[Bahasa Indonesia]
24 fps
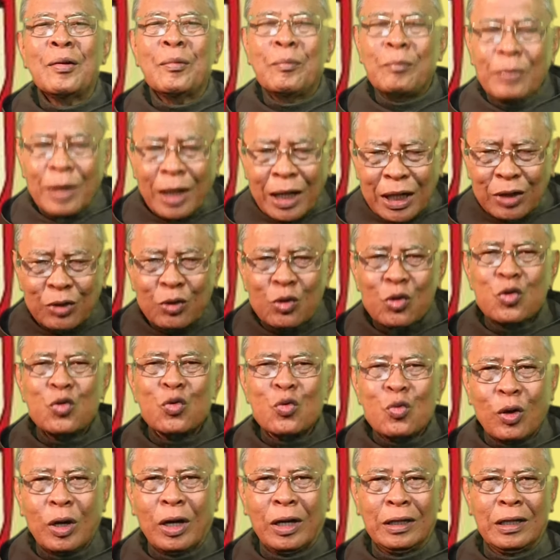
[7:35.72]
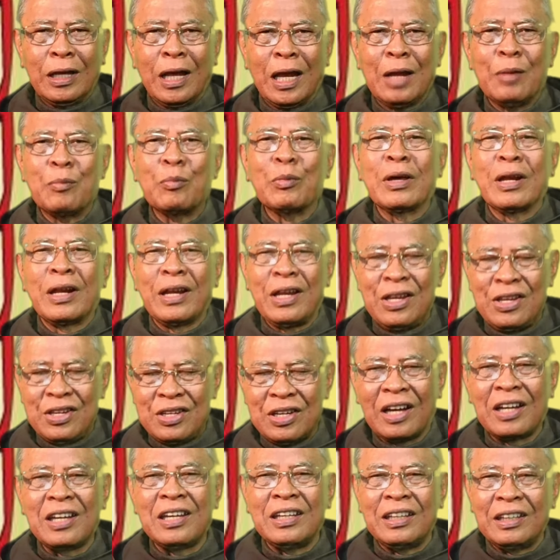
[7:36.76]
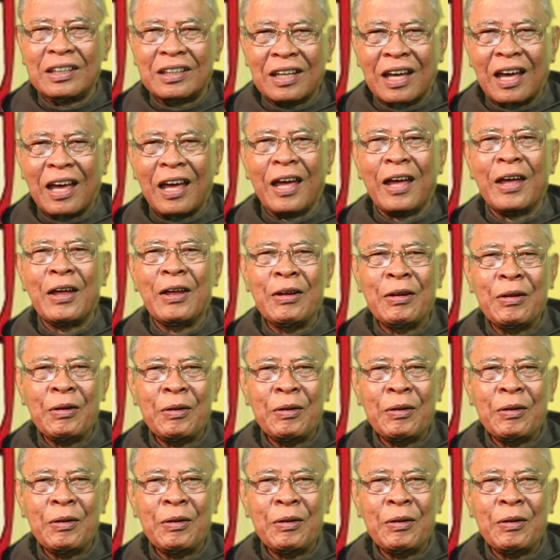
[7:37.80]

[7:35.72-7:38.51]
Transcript: Begitu juga dalam gereja kita.